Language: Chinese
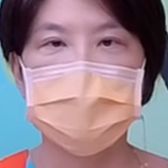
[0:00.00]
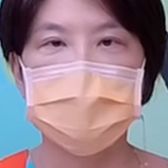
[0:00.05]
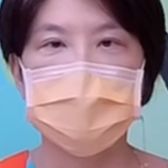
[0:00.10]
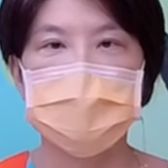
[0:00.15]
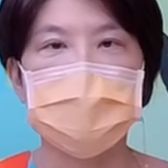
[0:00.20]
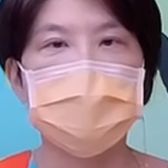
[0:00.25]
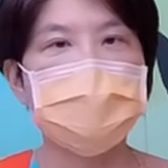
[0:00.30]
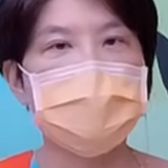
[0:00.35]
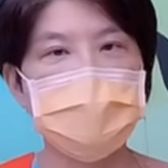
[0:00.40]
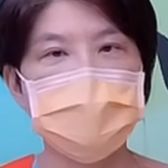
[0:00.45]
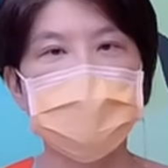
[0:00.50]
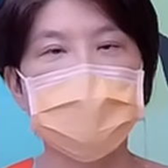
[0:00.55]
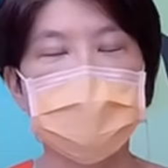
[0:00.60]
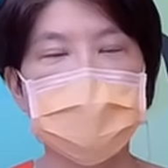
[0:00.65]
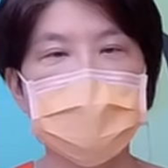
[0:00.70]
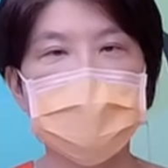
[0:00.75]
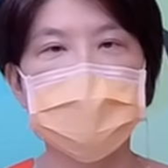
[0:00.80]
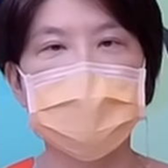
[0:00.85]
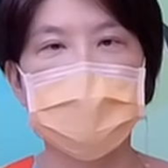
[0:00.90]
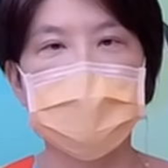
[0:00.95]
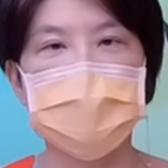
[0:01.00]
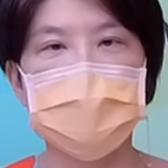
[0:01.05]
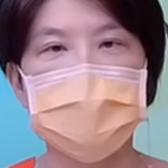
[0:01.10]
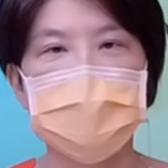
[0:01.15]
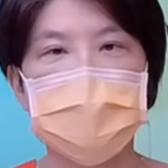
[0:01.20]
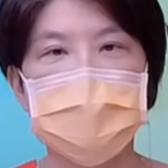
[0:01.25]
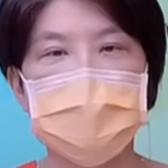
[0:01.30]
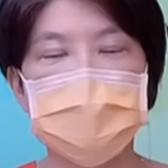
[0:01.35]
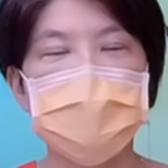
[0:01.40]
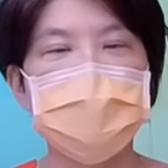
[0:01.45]
那你觉得呢？
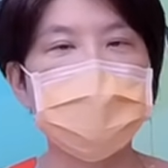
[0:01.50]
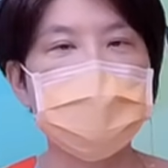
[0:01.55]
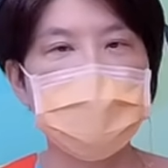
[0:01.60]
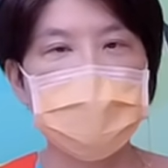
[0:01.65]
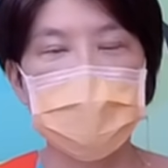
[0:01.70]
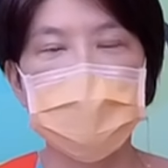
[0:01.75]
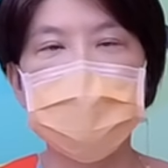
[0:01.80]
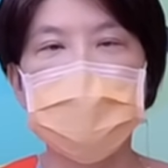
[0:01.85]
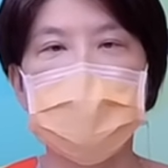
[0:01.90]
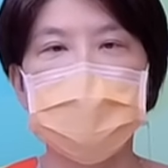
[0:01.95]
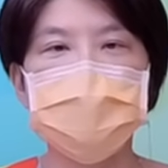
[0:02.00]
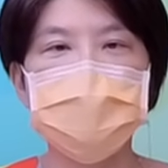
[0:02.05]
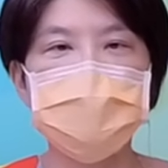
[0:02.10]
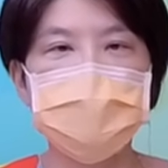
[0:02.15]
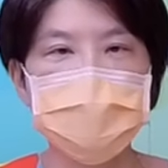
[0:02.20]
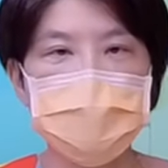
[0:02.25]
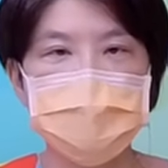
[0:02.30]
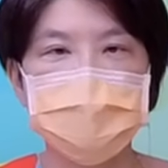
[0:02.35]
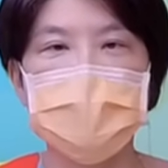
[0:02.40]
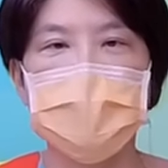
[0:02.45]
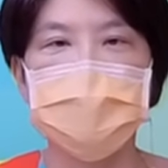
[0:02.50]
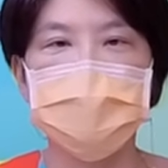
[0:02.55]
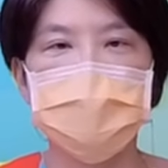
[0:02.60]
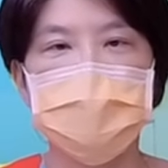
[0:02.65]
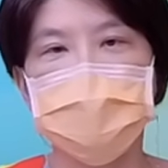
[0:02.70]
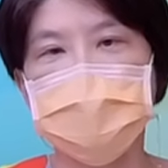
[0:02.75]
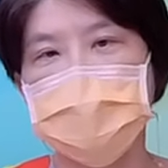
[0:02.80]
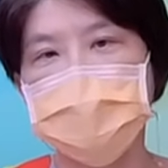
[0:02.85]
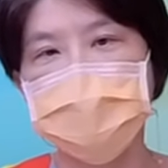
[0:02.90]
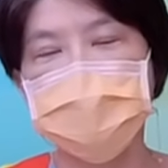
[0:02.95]
是不是通膨就把你
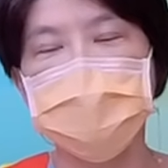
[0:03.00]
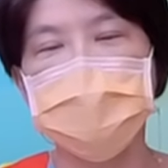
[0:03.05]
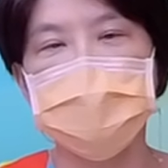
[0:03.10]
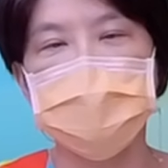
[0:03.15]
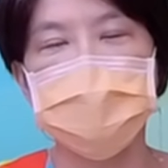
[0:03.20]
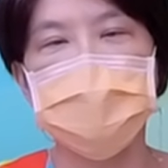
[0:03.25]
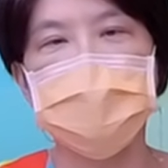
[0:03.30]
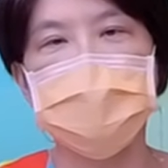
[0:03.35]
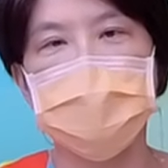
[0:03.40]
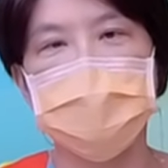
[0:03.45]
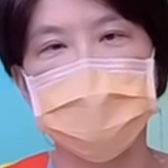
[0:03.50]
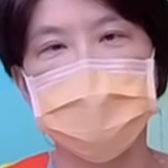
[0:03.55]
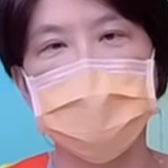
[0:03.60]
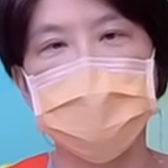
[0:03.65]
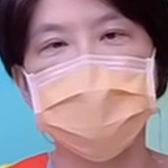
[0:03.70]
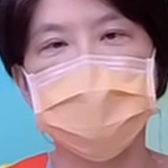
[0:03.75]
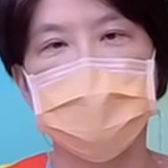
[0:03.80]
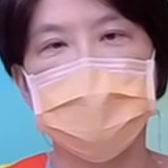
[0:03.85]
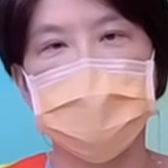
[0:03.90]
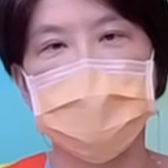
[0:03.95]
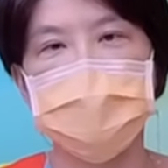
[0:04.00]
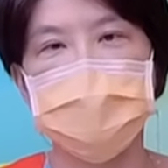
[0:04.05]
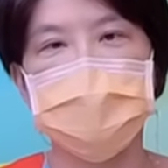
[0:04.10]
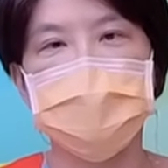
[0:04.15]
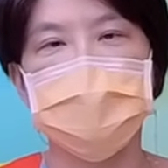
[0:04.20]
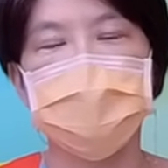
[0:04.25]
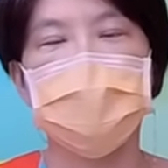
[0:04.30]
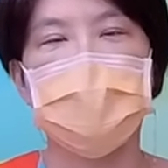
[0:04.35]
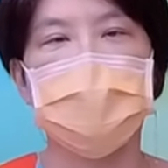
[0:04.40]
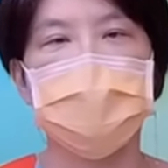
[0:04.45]
的物那个定存的利
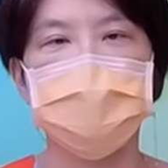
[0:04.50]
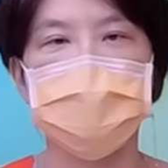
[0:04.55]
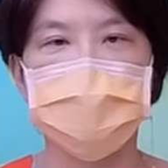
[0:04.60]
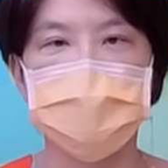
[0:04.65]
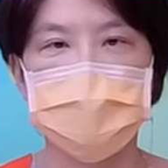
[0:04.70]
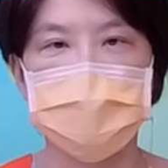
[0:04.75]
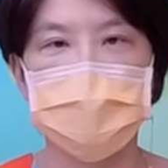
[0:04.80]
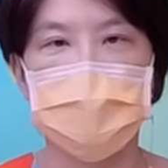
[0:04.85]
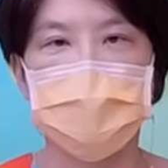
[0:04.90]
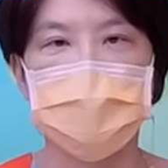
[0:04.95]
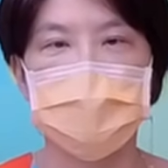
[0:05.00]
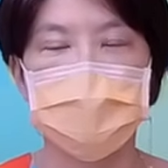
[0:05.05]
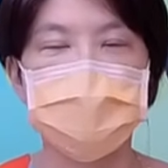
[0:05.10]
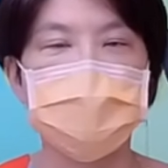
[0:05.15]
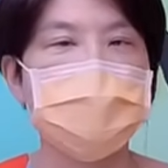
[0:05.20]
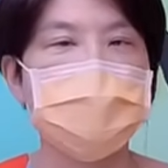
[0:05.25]
息把它吃掉了？所